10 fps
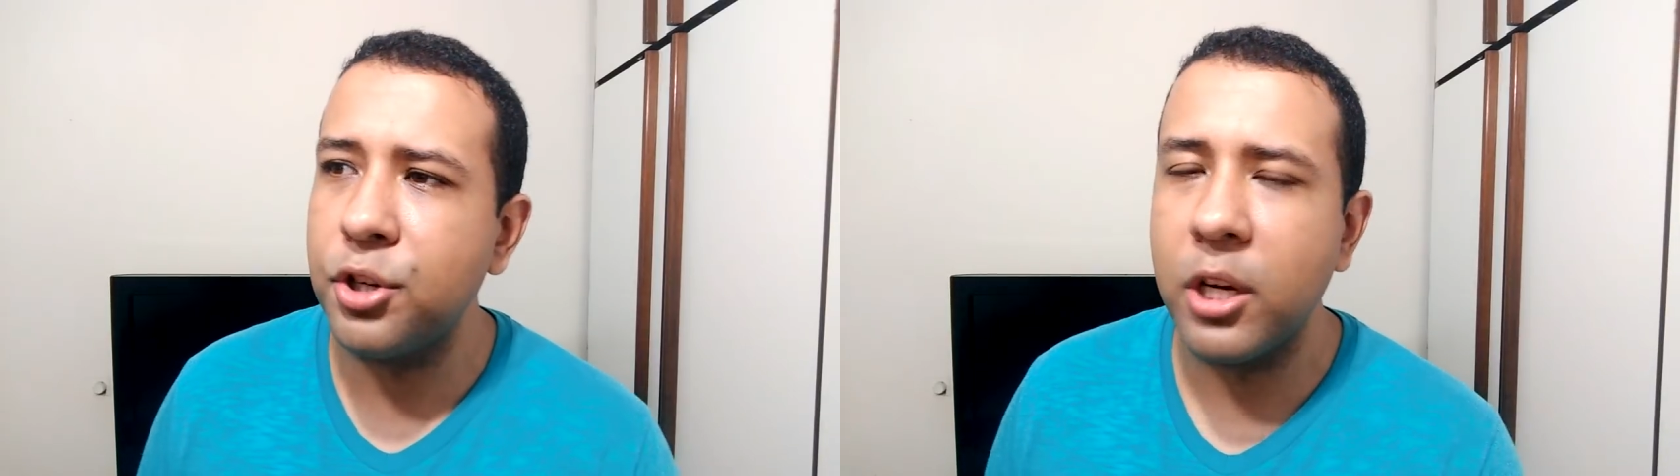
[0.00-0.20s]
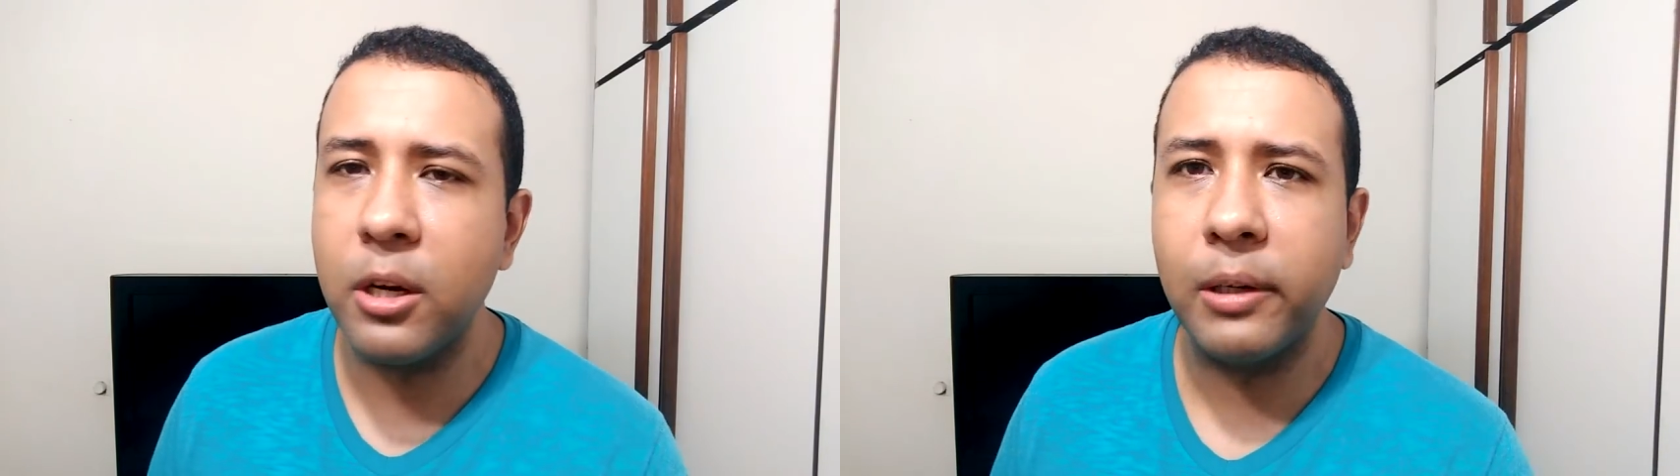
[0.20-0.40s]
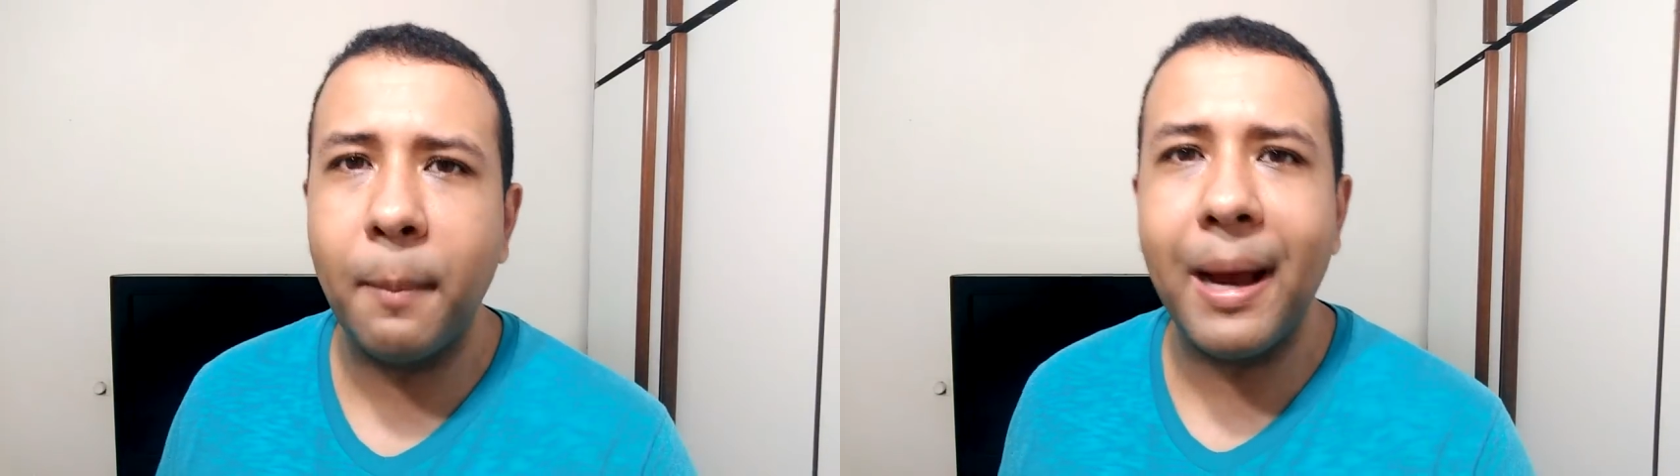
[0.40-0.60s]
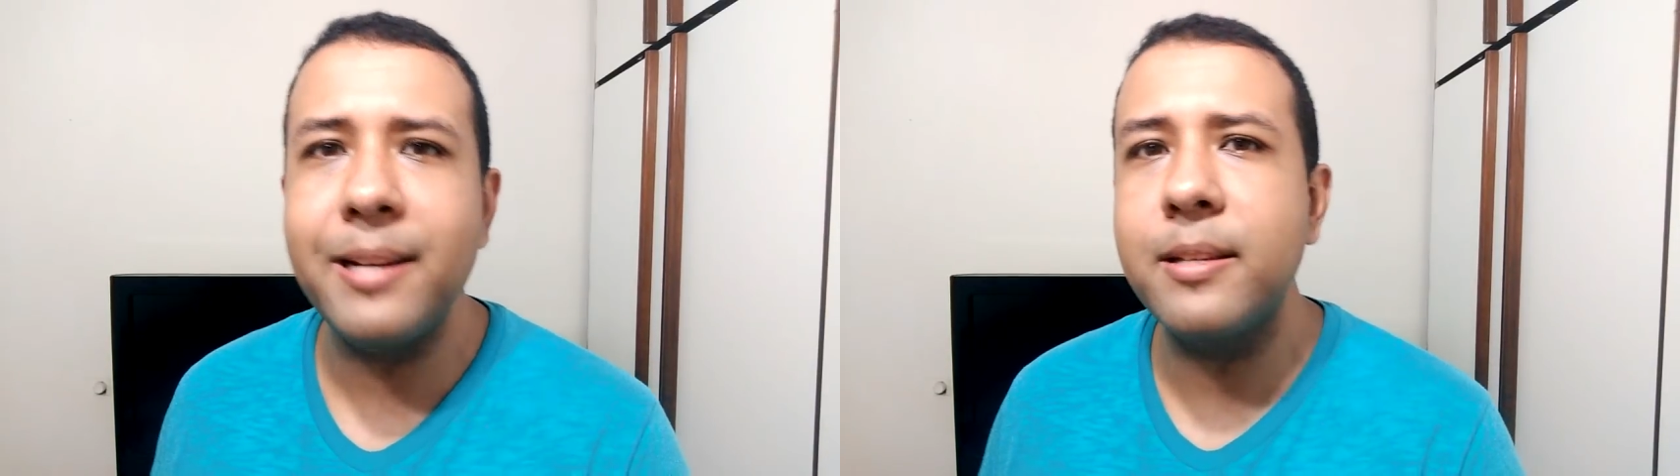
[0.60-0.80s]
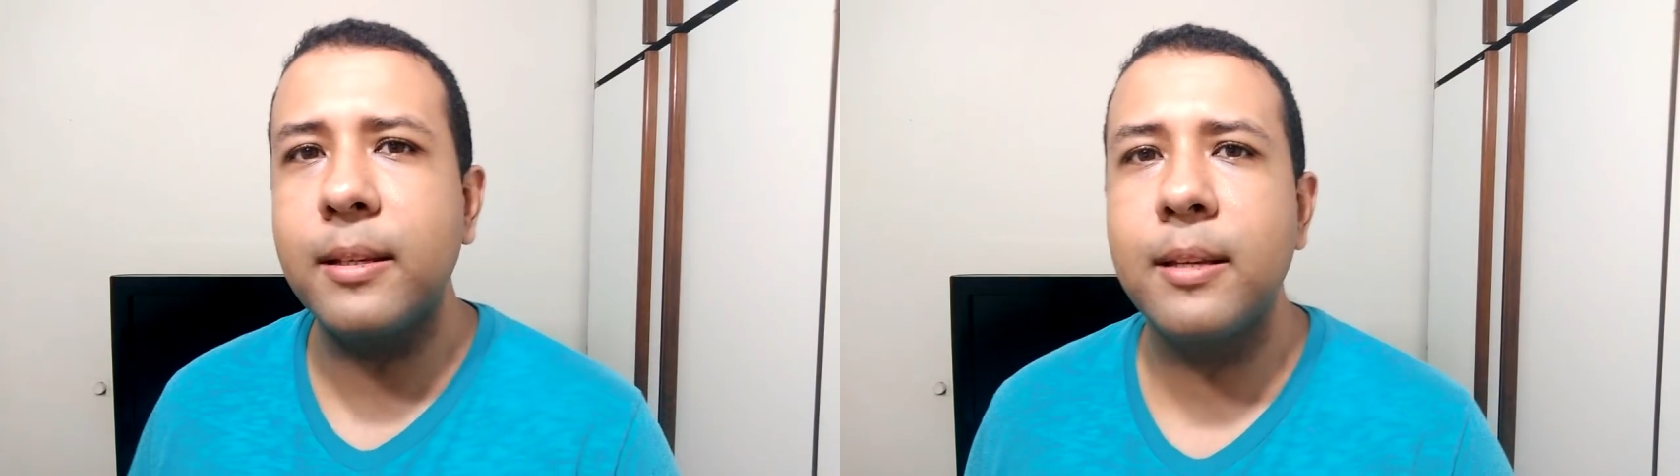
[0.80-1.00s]
chegando a
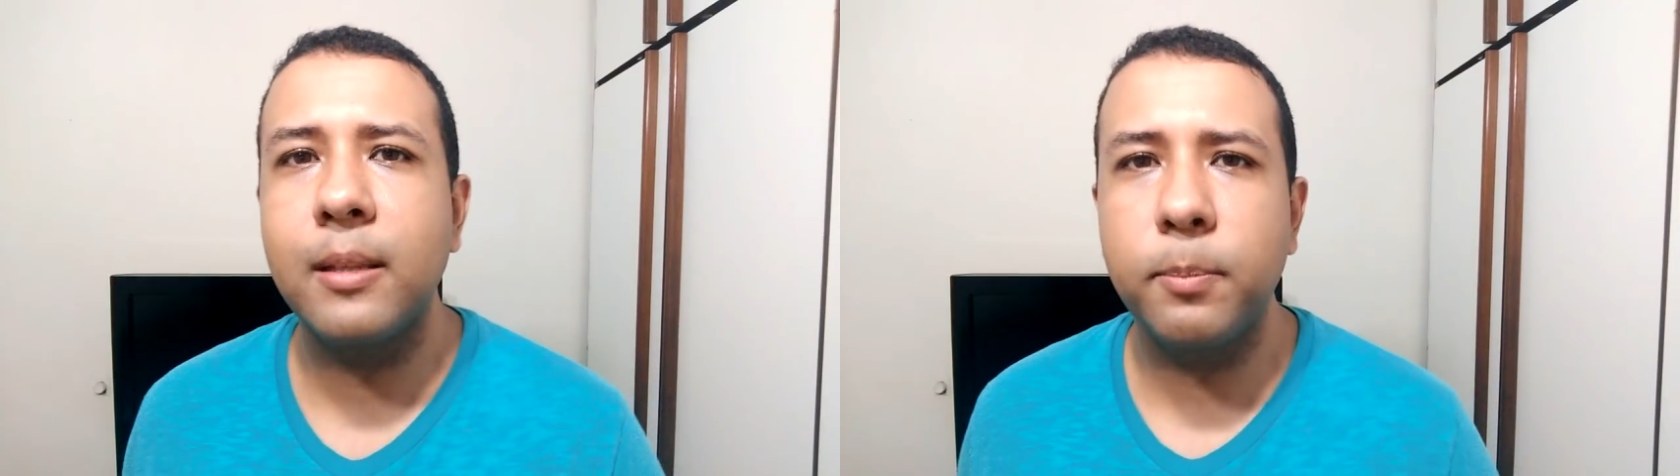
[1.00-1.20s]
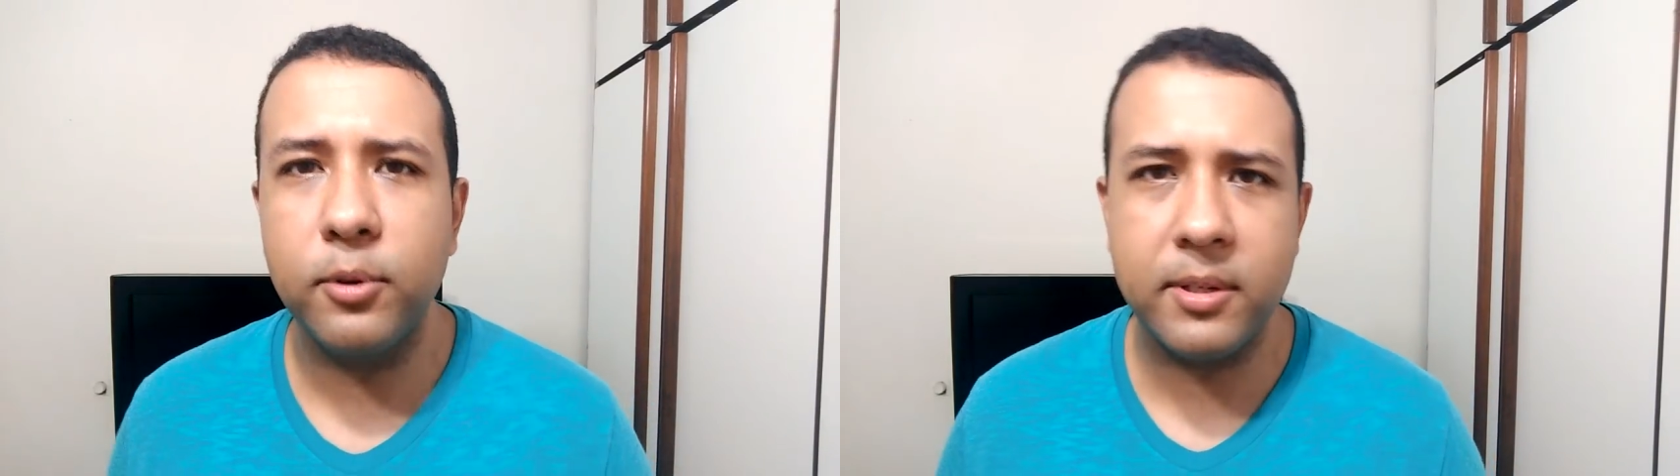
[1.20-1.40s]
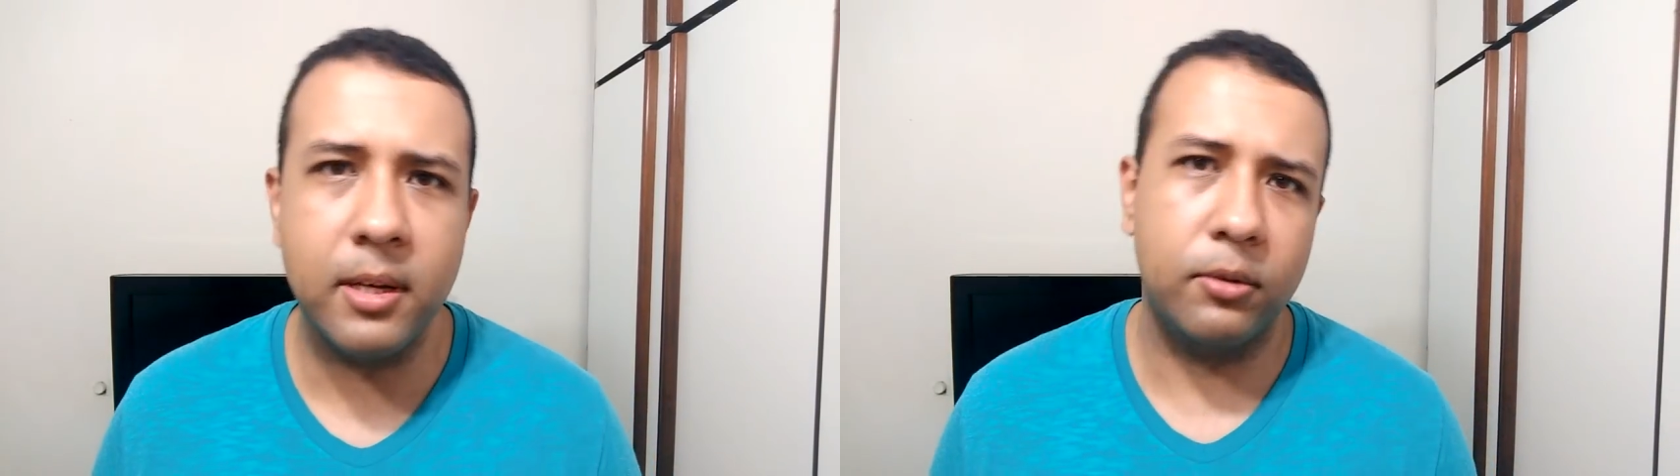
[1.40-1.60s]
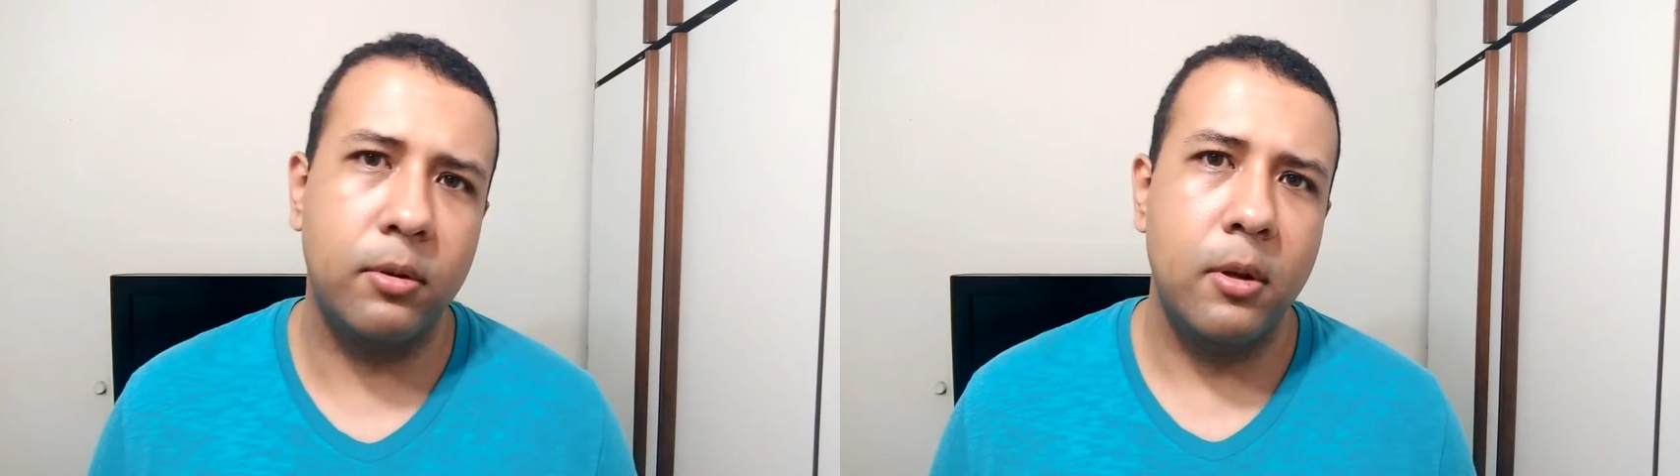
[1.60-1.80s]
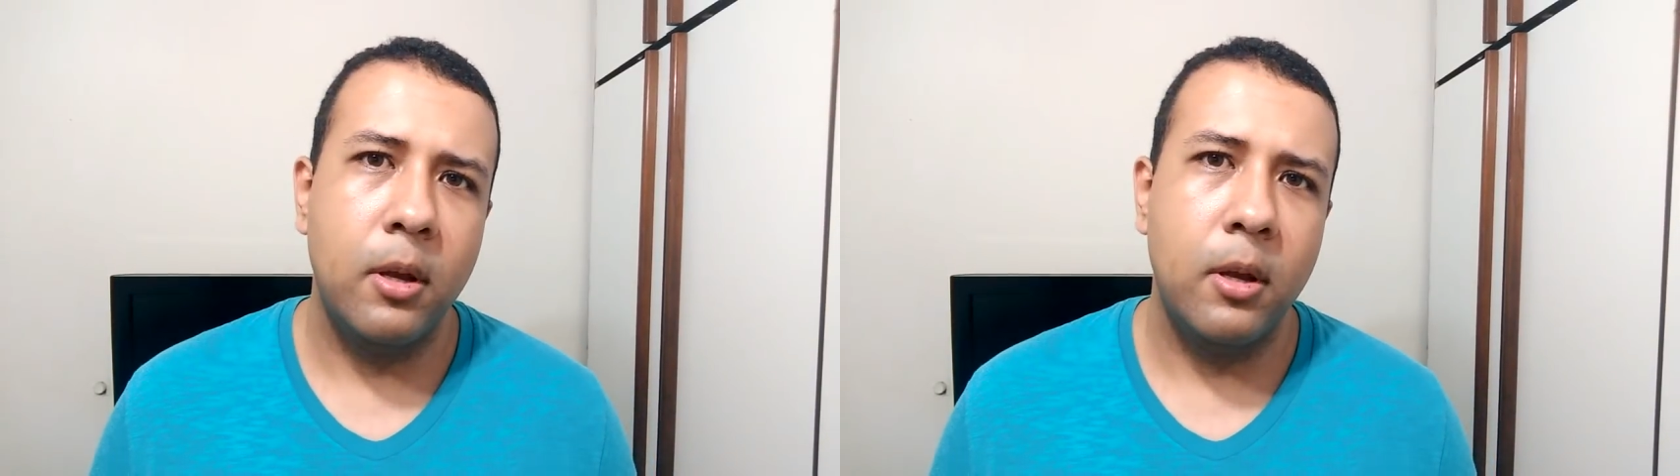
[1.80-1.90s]
mais de 60%.